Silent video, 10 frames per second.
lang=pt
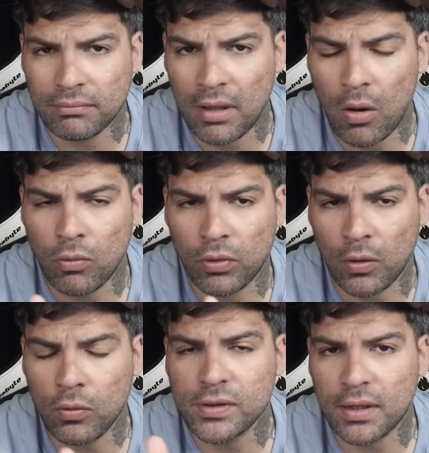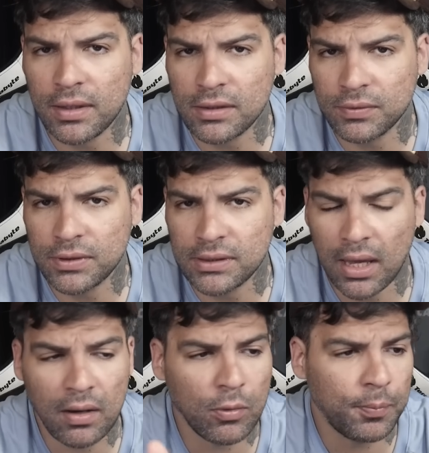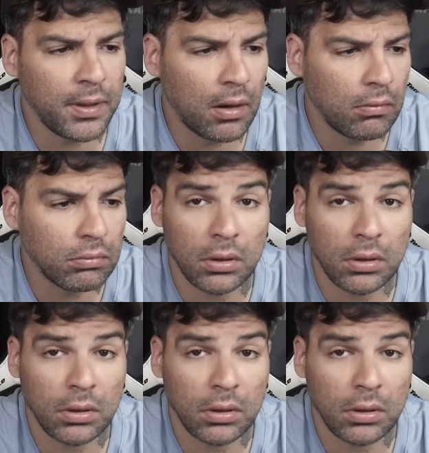é algo que com certeza vocês querem a minha opinião,